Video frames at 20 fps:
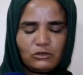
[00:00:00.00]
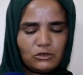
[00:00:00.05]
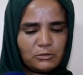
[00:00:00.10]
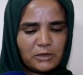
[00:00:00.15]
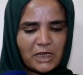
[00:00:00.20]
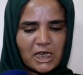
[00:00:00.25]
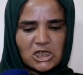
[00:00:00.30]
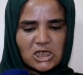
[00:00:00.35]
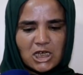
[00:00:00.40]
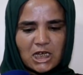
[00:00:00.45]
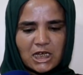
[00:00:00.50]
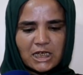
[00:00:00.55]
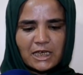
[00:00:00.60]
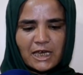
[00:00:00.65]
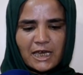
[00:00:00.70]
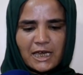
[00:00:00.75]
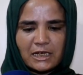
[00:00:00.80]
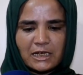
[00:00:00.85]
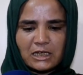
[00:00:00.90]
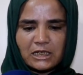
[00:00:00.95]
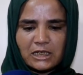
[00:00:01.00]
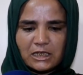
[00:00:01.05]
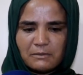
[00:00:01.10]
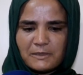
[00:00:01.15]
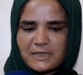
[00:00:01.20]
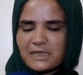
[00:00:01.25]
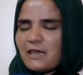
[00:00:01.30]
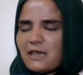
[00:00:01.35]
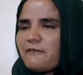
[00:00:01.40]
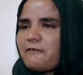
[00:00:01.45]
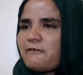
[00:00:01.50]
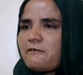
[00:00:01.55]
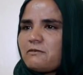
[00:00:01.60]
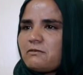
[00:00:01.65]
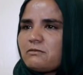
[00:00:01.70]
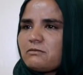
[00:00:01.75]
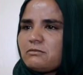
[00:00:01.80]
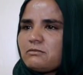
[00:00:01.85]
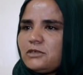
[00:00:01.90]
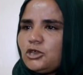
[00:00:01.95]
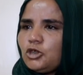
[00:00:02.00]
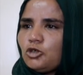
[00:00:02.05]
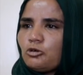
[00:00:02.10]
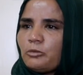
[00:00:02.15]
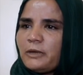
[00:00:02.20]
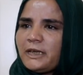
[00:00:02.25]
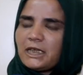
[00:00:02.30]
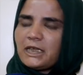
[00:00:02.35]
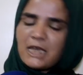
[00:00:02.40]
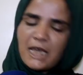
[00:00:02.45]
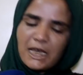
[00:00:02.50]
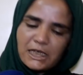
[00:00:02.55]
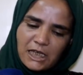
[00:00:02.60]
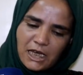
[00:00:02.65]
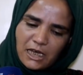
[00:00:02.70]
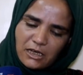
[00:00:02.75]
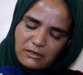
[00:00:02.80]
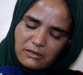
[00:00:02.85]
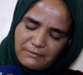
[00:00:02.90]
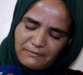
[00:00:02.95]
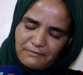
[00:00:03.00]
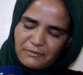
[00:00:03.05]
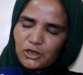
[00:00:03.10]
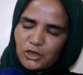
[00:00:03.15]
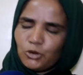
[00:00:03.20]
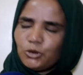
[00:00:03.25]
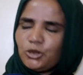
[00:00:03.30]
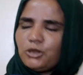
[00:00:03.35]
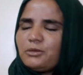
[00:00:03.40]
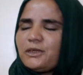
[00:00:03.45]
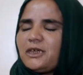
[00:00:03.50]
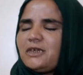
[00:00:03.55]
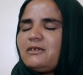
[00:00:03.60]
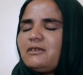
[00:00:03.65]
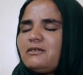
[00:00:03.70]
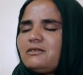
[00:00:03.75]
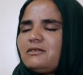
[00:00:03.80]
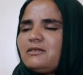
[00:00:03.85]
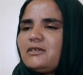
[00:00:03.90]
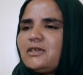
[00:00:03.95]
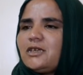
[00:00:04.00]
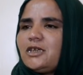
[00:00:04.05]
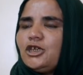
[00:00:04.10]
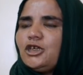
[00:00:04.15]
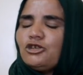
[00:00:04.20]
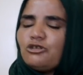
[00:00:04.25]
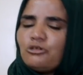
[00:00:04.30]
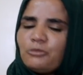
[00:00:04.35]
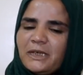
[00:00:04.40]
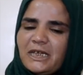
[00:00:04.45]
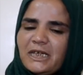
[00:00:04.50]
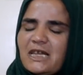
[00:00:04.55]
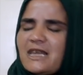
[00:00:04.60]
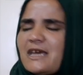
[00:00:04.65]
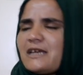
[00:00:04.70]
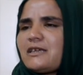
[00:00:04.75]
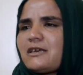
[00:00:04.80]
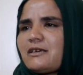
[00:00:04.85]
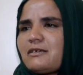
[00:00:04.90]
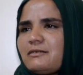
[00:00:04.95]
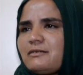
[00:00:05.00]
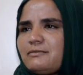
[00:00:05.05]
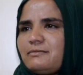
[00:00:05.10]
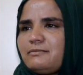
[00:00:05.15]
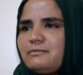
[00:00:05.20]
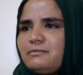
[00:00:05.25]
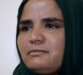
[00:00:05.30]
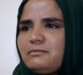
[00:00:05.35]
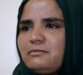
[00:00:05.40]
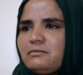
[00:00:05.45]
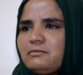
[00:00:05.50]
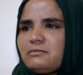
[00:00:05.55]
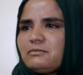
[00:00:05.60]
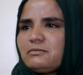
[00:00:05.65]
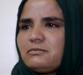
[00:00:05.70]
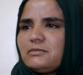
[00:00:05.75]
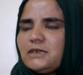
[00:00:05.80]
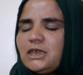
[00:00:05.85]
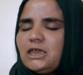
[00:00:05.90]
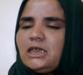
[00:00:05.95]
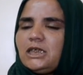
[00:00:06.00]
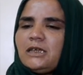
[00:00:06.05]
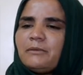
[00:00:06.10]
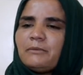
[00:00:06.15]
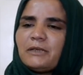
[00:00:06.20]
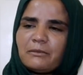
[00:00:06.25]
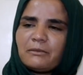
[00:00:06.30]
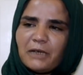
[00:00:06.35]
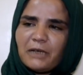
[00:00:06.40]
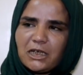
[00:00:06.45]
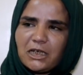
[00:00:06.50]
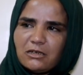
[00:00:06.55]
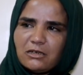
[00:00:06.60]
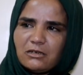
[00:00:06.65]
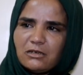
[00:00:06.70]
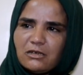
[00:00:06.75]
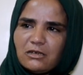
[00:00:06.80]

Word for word: مقاجيه ليا عاد نيت بزاف يومين ثلاثه تعود تبكي يومين ثلاثه ديما تمرض